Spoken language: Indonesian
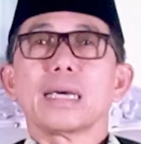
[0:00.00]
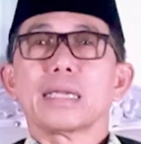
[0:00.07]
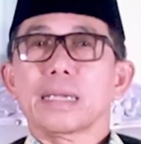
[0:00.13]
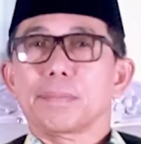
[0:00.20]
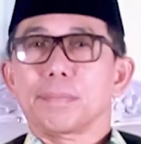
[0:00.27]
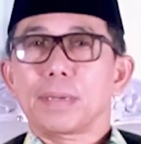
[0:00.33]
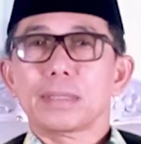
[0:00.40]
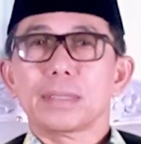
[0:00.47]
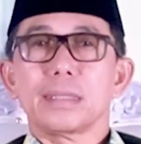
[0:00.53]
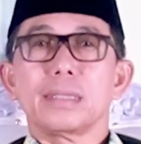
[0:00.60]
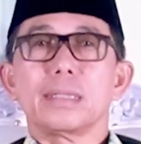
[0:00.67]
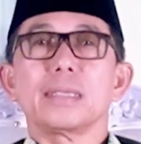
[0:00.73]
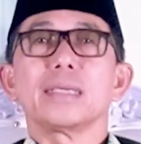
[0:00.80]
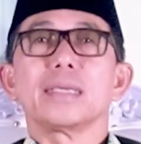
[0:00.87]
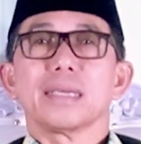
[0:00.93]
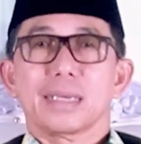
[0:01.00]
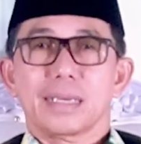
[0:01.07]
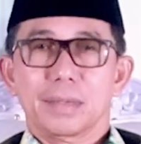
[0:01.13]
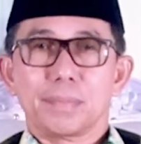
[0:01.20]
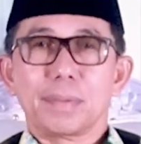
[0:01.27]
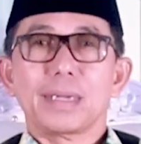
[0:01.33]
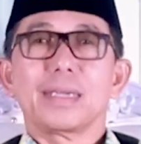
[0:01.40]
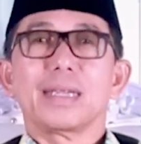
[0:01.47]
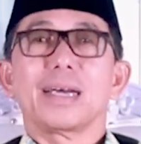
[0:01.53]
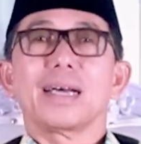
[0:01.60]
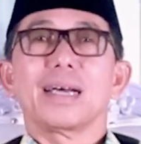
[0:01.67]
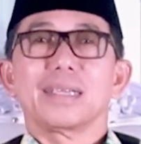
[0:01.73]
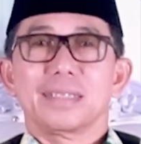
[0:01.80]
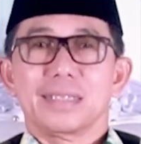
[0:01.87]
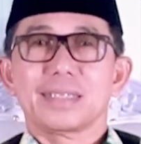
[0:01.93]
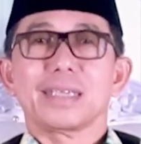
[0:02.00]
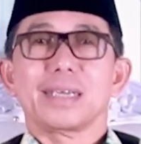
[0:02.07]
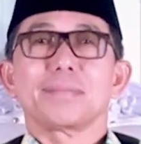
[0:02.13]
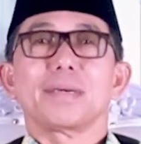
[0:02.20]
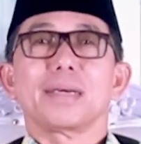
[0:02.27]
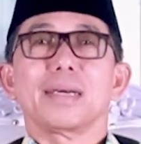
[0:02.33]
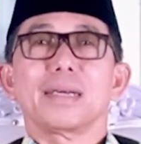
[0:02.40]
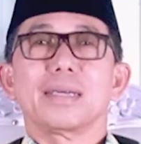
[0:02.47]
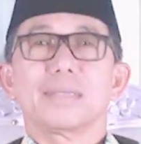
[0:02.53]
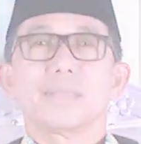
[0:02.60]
dan empati kepada sesama.